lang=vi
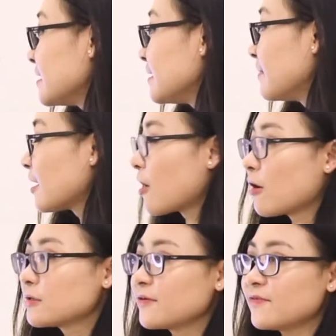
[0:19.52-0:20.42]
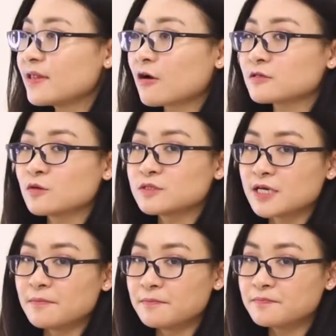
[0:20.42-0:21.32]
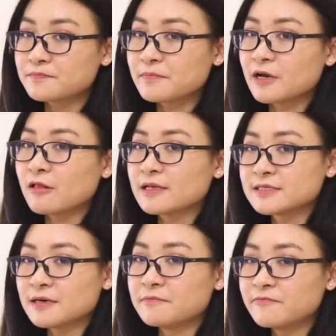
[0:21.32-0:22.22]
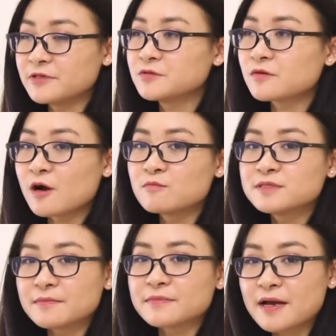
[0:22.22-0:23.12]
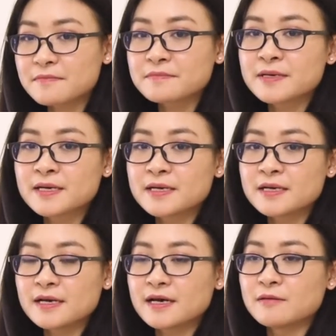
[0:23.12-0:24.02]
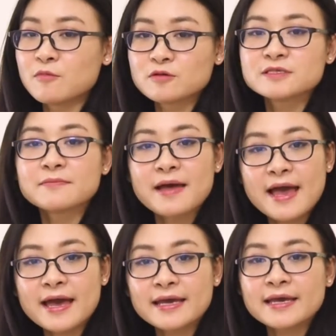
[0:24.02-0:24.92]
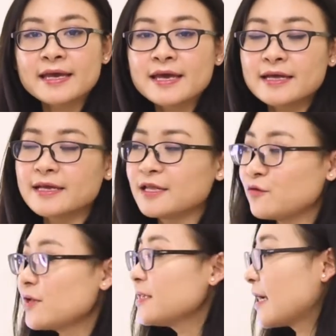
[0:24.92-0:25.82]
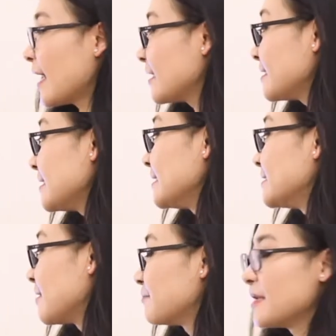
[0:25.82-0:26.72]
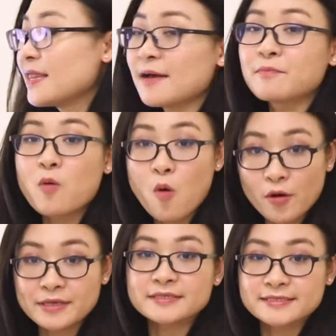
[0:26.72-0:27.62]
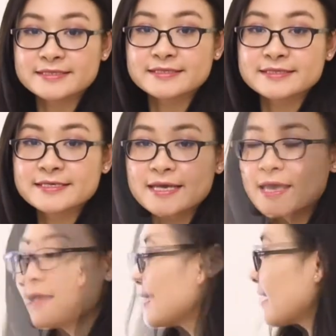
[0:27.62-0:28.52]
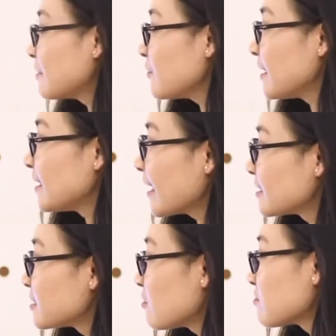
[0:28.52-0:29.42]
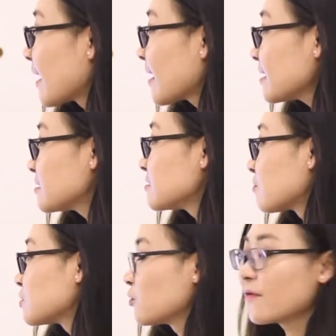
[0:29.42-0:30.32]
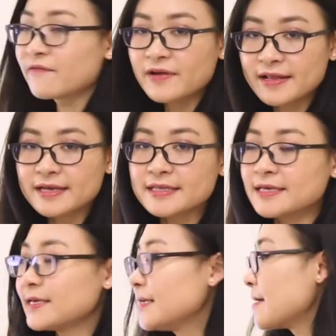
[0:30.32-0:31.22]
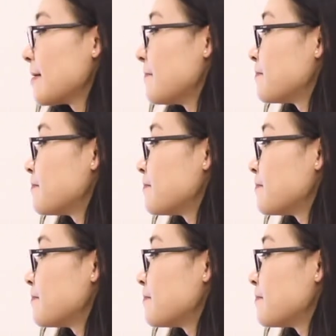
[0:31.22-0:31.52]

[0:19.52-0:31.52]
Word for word: thì mình có tiếng Việt là có dấu chấm, mình gọi là chấm ví dụ 0.5, uh, 1.2. Đấy, tuy nhiên tiếng Anh thì chấm đấy là points. Thì các em lưu ý này trong cái cách đọc số thập phân ấy thì uh,